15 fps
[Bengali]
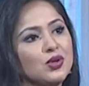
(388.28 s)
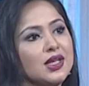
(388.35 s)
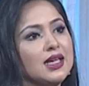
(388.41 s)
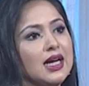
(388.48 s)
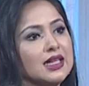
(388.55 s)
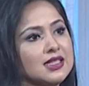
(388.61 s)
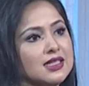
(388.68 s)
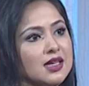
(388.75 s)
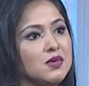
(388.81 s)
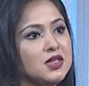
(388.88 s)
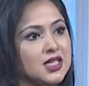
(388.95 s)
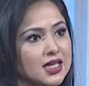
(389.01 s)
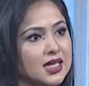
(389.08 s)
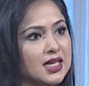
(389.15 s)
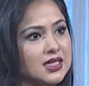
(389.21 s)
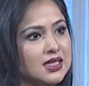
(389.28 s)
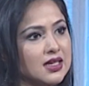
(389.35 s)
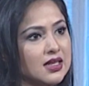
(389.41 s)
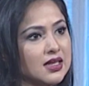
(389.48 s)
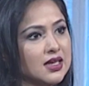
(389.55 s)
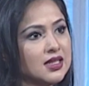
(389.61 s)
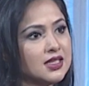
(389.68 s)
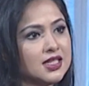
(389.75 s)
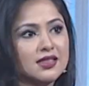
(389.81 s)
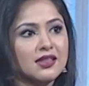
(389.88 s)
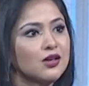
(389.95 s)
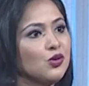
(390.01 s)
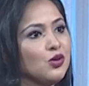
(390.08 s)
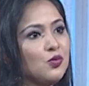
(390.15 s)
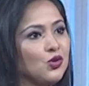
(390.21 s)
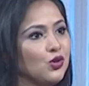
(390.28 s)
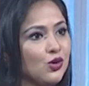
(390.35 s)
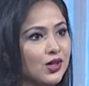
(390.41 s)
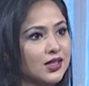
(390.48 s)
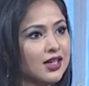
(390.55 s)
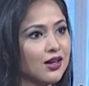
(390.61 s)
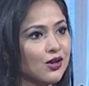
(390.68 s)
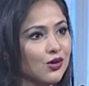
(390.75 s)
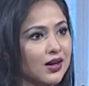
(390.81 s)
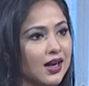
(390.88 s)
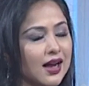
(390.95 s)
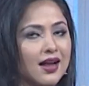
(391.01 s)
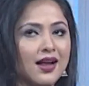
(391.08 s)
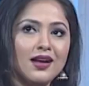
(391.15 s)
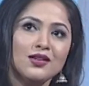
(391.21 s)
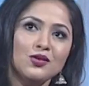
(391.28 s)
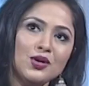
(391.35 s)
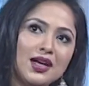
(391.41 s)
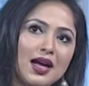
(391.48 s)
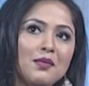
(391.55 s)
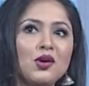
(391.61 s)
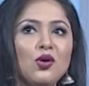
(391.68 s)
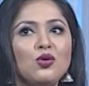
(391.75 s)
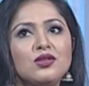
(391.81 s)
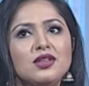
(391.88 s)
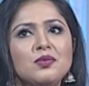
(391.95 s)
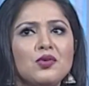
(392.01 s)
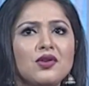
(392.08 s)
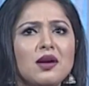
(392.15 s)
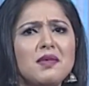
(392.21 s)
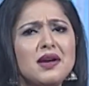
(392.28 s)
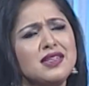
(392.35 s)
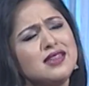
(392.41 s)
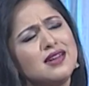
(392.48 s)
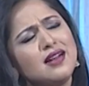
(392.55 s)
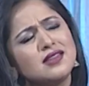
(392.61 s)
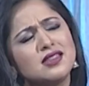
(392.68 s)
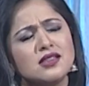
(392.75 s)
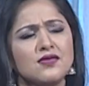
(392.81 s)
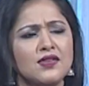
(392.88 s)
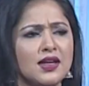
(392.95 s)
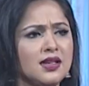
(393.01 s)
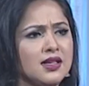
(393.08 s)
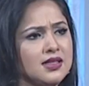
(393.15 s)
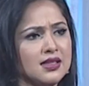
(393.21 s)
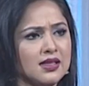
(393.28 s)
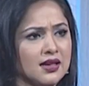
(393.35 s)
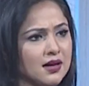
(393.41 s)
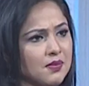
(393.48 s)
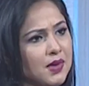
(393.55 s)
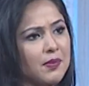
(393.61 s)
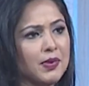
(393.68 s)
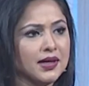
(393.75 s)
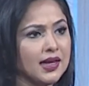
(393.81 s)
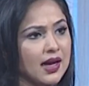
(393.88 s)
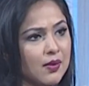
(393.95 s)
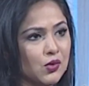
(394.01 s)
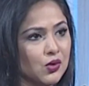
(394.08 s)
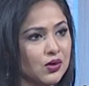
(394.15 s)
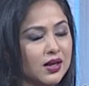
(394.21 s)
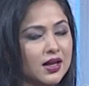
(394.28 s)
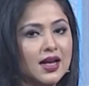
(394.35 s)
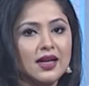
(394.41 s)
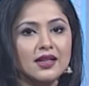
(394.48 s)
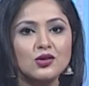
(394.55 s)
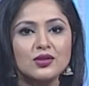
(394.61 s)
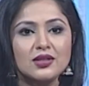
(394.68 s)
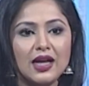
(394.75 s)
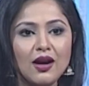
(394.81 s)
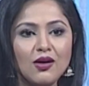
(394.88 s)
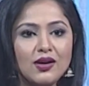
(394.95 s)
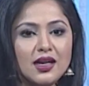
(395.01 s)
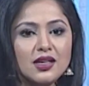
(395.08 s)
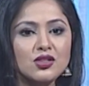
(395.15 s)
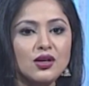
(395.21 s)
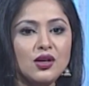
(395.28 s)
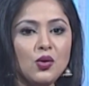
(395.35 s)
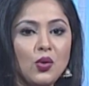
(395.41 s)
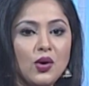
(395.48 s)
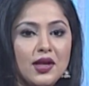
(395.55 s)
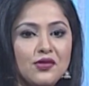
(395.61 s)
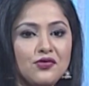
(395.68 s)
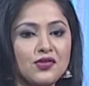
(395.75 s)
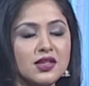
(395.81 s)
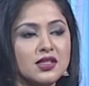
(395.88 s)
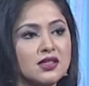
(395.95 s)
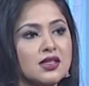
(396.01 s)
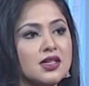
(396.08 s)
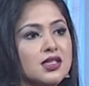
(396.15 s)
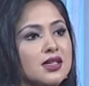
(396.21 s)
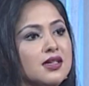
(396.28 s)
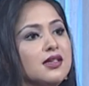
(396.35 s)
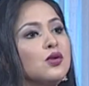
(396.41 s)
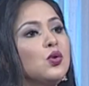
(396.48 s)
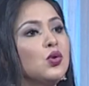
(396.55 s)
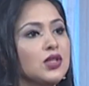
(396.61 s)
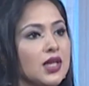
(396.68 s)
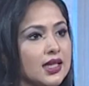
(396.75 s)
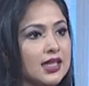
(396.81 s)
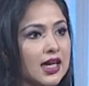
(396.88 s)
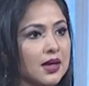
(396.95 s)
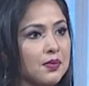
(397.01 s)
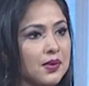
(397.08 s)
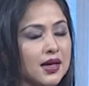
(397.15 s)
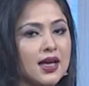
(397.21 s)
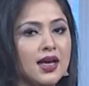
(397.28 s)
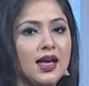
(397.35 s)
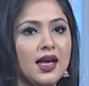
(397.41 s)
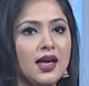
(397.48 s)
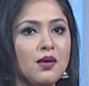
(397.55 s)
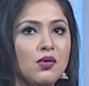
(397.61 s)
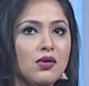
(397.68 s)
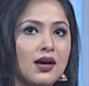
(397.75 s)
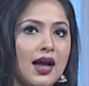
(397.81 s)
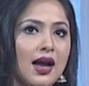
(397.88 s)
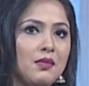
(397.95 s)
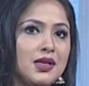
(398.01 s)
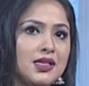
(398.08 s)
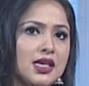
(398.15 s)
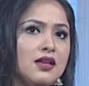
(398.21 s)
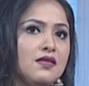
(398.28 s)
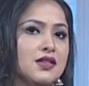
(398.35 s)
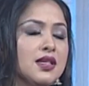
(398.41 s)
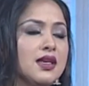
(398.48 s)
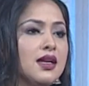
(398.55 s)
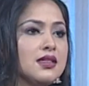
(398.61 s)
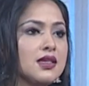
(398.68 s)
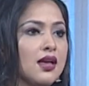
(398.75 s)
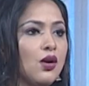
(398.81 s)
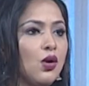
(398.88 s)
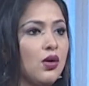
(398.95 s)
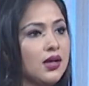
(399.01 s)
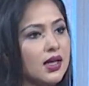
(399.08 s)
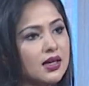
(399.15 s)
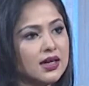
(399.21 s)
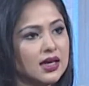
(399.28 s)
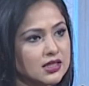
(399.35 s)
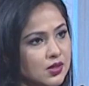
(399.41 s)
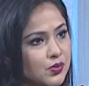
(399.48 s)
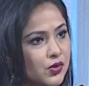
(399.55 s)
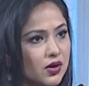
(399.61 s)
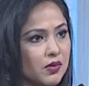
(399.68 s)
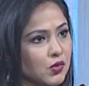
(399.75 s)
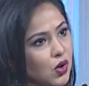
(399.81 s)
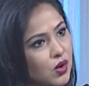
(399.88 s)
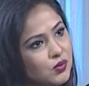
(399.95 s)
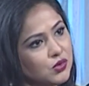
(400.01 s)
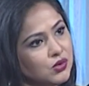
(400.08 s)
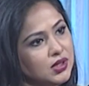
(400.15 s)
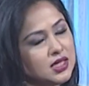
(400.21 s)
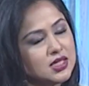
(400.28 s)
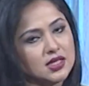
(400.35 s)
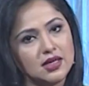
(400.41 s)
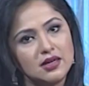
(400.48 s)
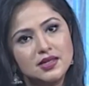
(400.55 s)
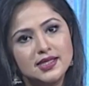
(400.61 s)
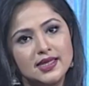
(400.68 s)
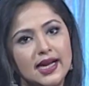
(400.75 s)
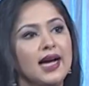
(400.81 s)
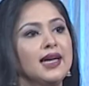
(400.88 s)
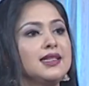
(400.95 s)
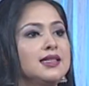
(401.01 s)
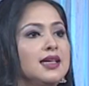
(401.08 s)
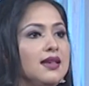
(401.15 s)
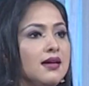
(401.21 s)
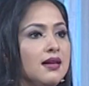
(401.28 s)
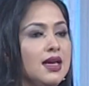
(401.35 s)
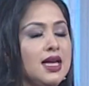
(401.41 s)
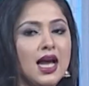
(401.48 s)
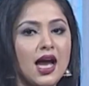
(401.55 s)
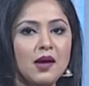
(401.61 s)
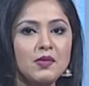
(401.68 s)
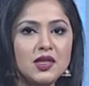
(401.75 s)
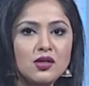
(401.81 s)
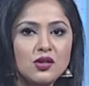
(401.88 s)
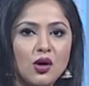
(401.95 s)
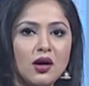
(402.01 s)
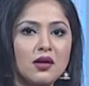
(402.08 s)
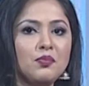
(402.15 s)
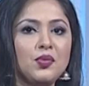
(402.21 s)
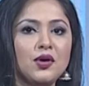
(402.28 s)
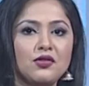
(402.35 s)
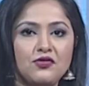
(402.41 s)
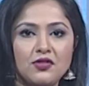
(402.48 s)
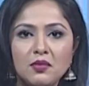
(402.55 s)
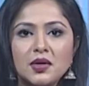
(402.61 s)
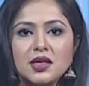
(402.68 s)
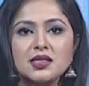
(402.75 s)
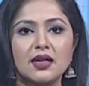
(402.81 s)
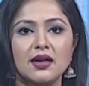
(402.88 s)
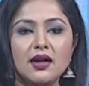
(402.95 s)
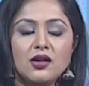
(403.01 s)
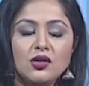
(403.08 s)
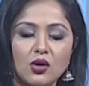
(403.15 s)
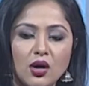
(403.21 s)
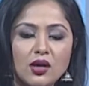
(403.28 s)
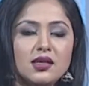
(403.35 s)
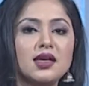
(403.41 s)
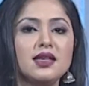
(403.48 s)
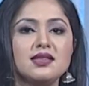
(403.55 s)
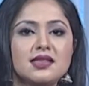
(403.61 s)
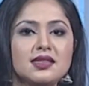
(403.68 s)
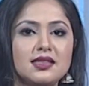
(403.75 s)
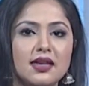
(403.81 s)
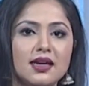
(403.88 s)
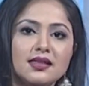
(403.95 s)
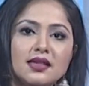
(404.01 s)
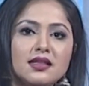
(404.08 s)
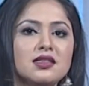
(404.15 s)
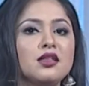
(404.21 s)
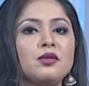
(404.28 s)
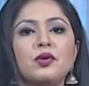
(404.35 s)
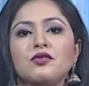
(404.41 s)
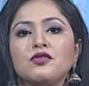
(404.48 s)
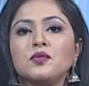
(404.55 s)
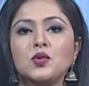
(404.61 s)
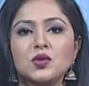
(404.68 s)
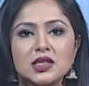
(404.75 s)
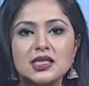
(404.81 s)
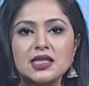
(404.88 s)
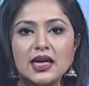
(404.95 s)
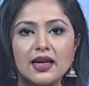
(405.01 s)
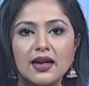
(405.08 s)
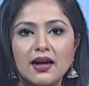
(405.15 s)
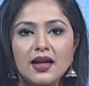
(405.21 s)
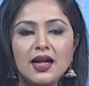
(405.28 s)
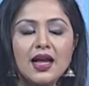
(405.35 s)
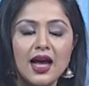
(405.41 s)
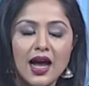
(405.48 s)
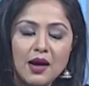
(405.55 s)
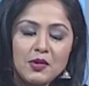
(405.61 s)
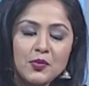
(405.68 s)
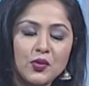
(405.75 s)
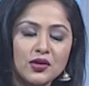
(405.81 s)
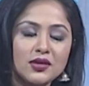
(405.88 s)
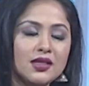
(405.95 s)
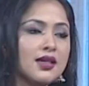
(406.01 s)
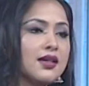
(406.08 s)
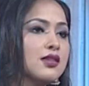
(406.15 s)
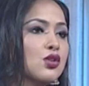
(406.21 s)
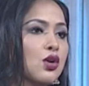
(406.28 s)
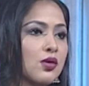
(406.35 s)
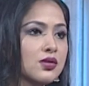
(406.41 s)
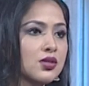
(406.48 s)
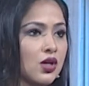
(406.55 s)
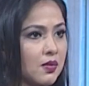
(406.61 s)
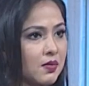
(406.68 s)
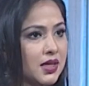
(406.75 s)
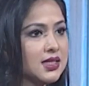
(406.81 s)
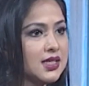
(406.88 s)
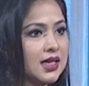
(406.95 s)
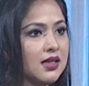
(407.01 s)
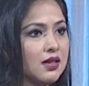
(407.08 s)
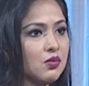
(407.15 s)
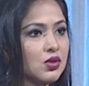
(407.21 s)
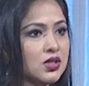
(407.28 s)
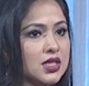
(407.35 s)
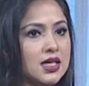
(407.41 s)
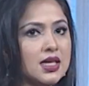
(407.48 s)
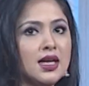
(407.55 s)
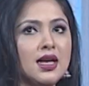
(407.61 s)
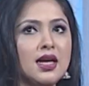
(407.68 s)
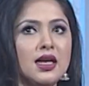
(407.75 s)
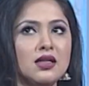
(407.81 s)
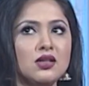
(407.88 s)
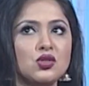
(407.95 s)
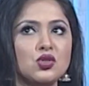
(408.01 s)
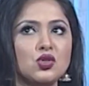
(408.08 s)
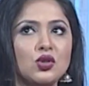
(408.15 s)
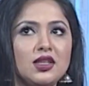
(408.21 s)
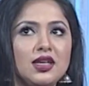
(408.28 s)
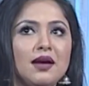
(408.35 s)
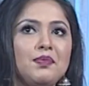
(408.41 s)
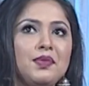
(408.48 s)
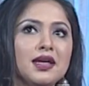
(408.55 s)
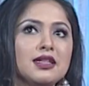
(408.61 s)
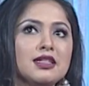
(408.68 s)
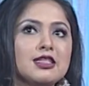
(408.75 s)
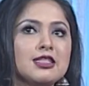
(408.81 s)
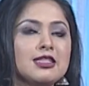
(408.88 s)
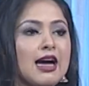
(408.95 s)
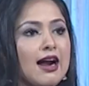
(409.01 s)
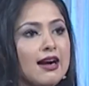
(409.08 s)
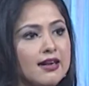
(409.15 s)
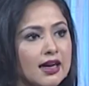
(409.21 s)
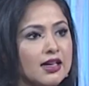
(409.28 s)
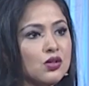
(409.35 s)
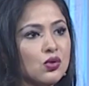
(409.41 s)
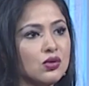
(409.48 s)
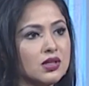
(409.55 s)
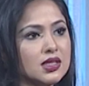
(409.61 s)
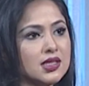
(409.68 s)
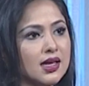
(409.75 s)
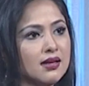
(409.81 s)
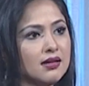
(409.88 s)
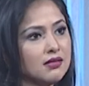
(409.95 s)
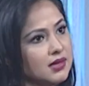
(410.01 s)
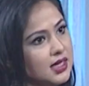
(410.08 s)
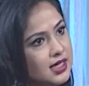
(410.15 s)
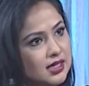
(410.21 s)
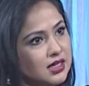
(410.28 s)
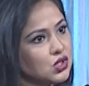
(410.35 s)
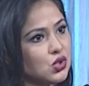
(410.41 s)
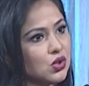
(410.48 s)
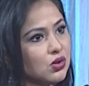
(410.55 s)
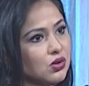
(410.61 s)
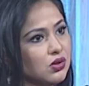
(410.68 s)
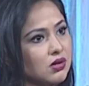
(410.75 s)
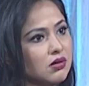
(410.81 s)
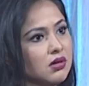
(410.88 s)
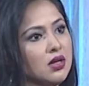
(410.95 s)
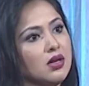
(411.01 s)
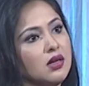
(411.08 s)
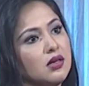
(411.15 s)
ধরে নাচটা আমি শিখেছি সেটার কোনো মূল্যই থাকলো না ওই আমি হলুদের প্রোগ্রামে না চিনা আজ ইজ ভেরি ইজি ব্যাপারটা এমন তো তাহলে আসলে ওই ফ্রাস্ট্রেশনটা কোথায় থাকবে এবং আমি টেলিভিশনে আজকাল অনেক নাচের প্রোগ্রাম কম করি সেটা রিজন একটাই আমি নন পারফর্মার যারা নন ডান্সার যারা তাদের সাথে পারফর্ম করতে চাই না আমি প্রত্যেককে সম্মান জানিয়ে বলছি যদি আপনি একটা স্টার নাইট করতে চান ঈদের জন্য দ্যাটস